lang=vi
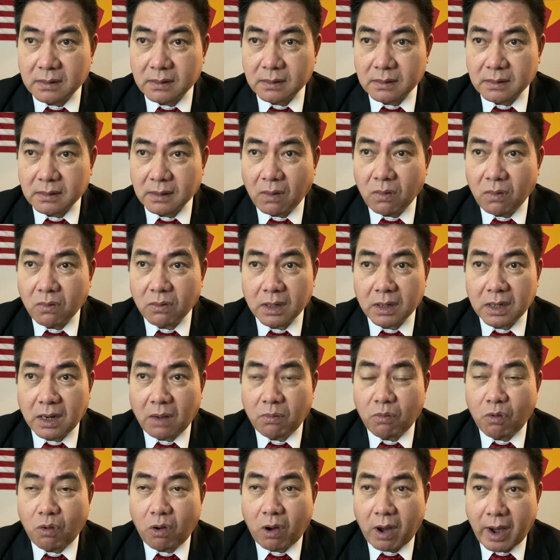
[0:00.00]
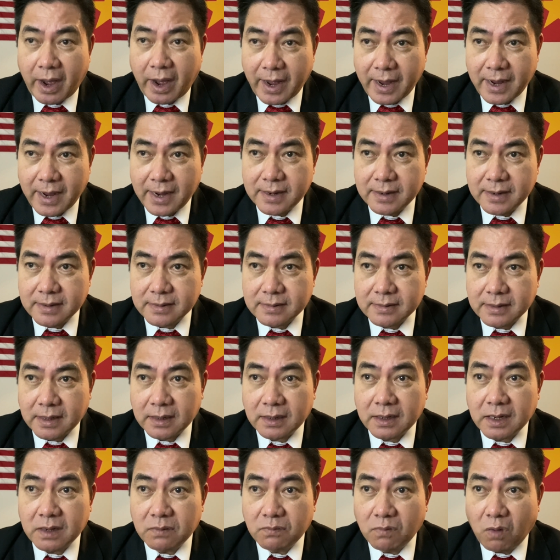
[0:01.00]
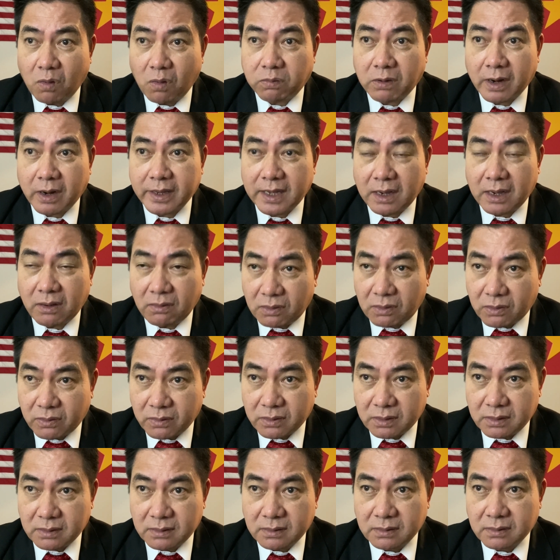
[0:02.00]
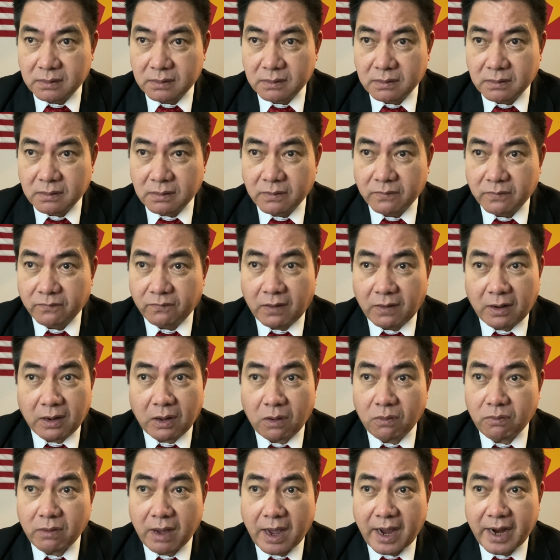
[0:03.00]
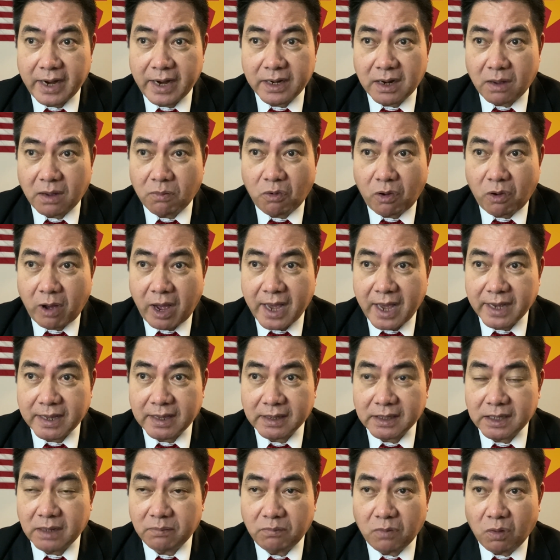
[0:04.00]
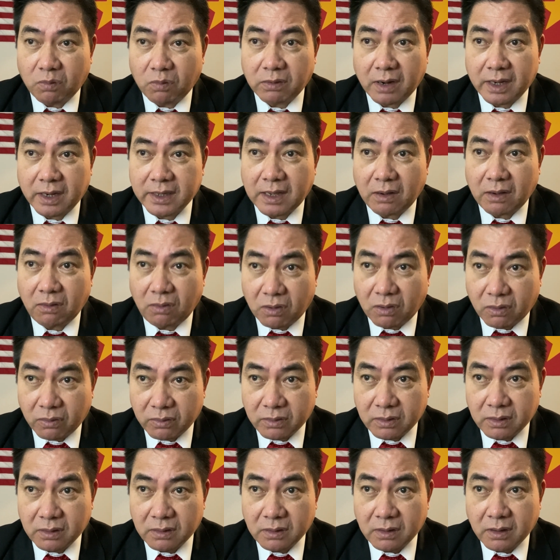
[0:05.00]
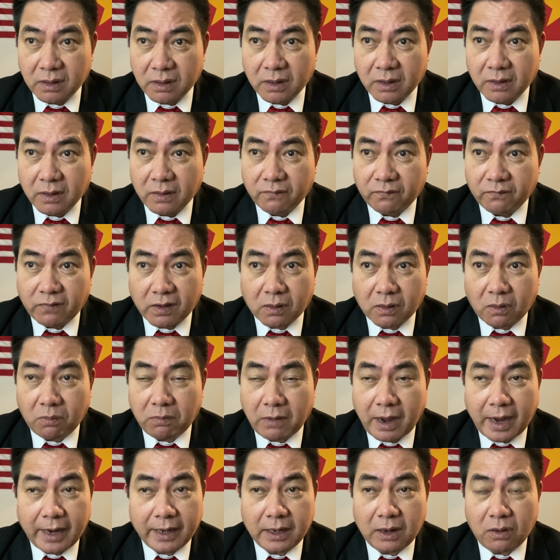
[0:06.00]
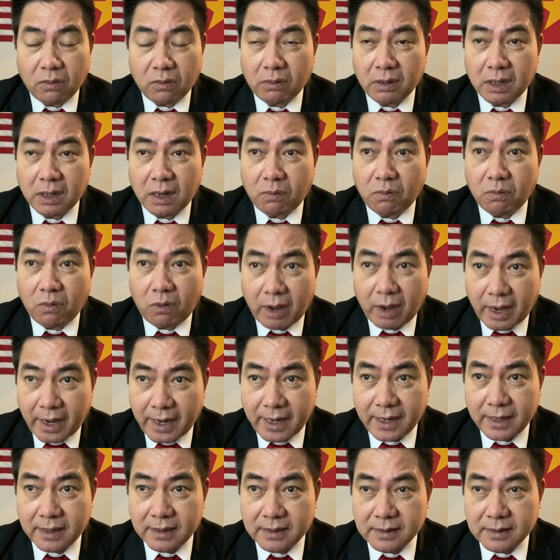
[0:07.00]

đâu có đồng hóa các linh mục là giáo hội và đâu có ai đồng hóa các giám mục là giáo hội và cũng ai đâu có đồng hóa